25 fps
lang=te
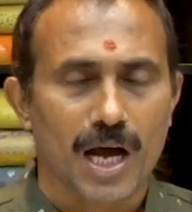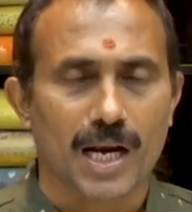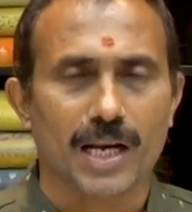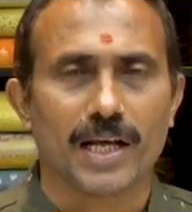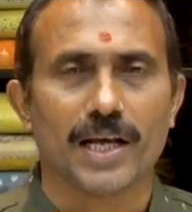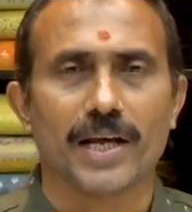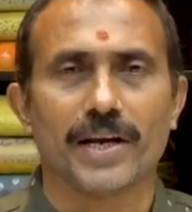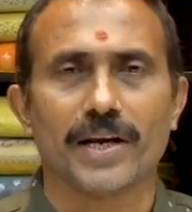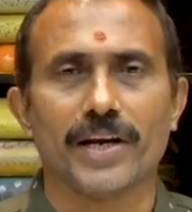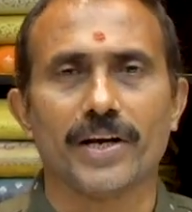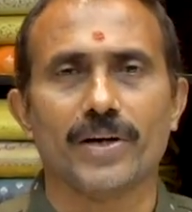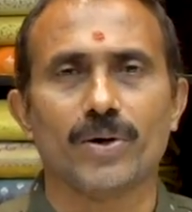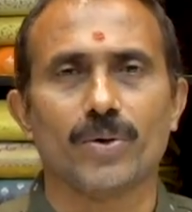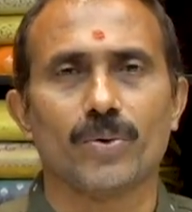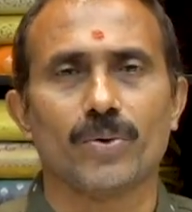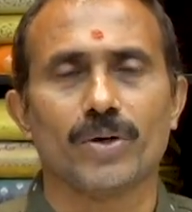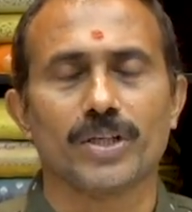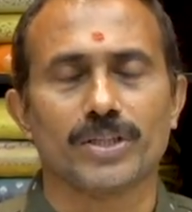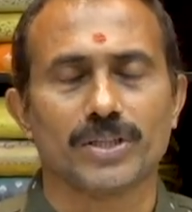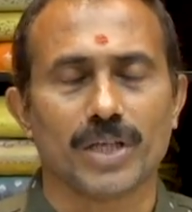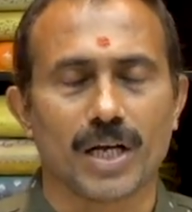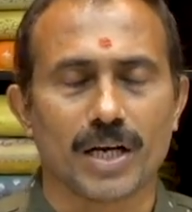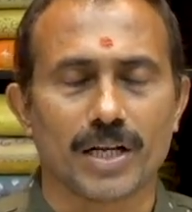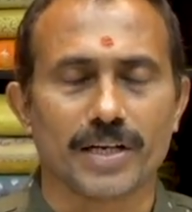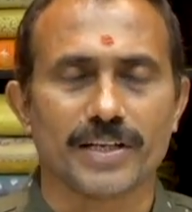అలాగే రేట్లు
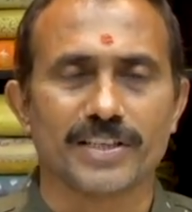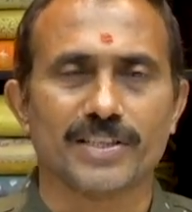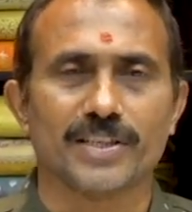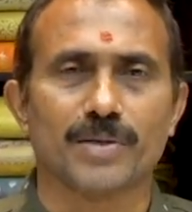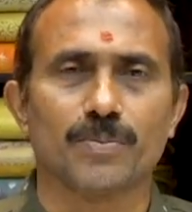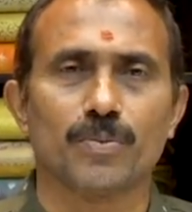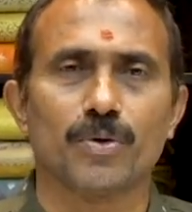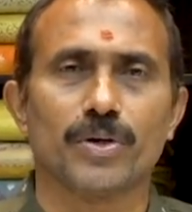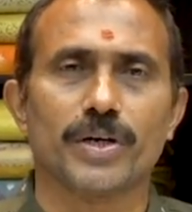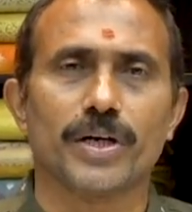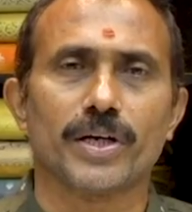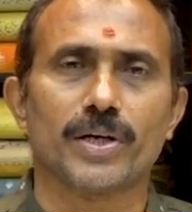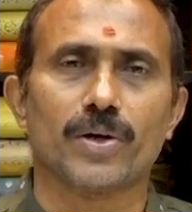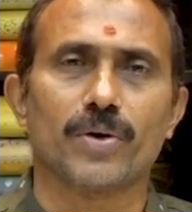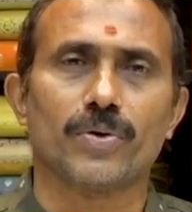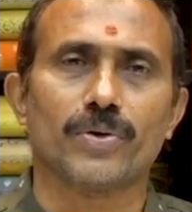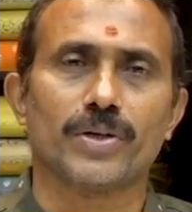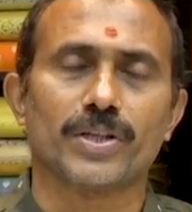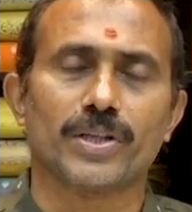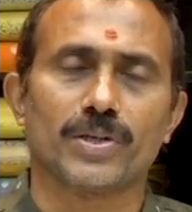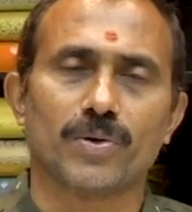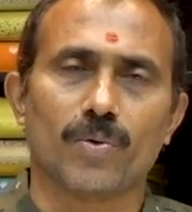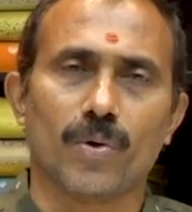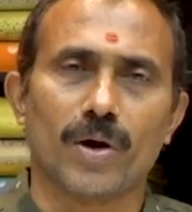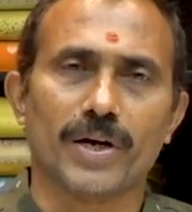కూడా చాలా రీజనబుల్ రేట్లో
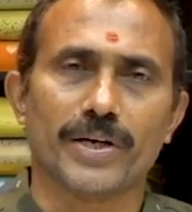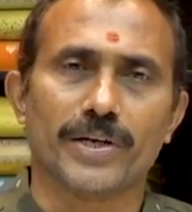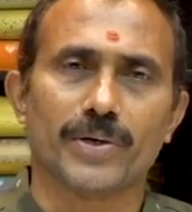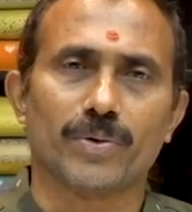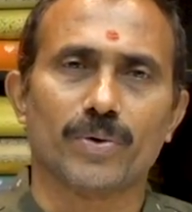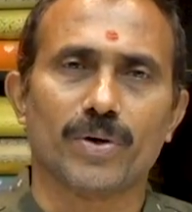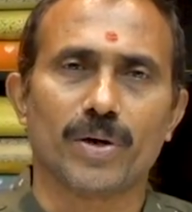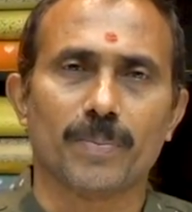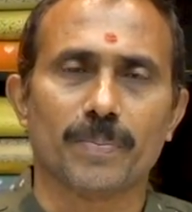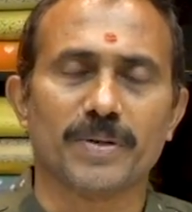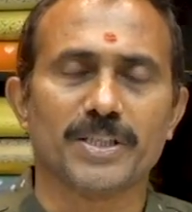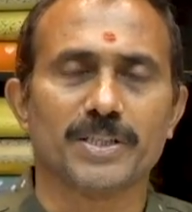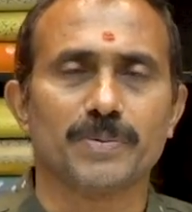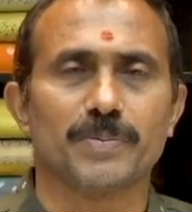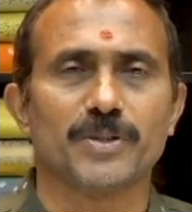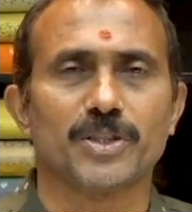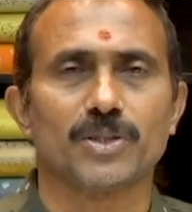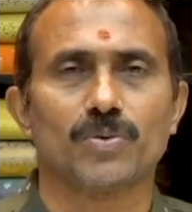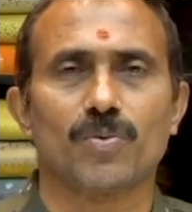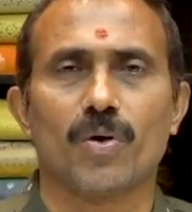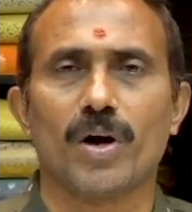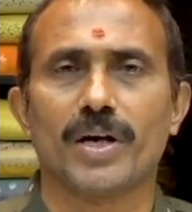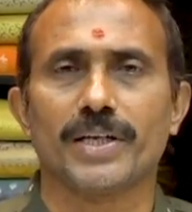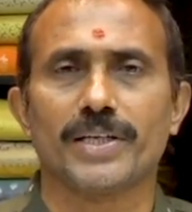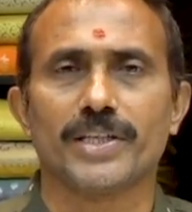ఉంటుంది క్వాలిటీ కూడా మంచి
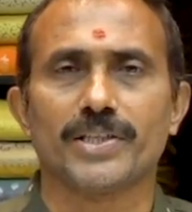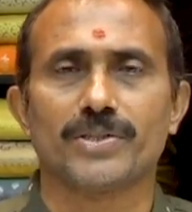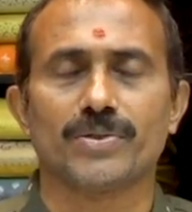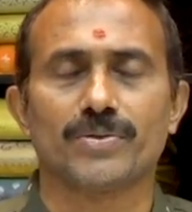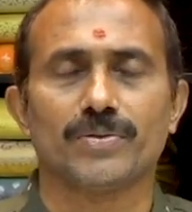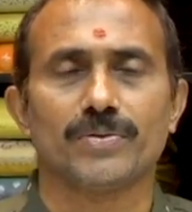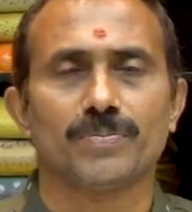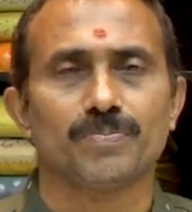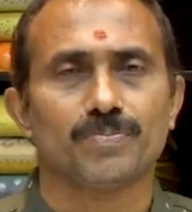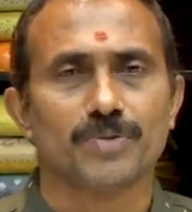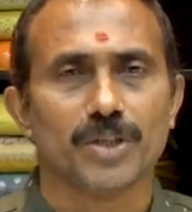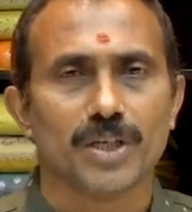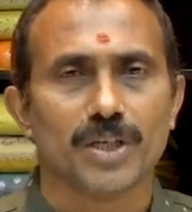మంచి క్వాలిటీసు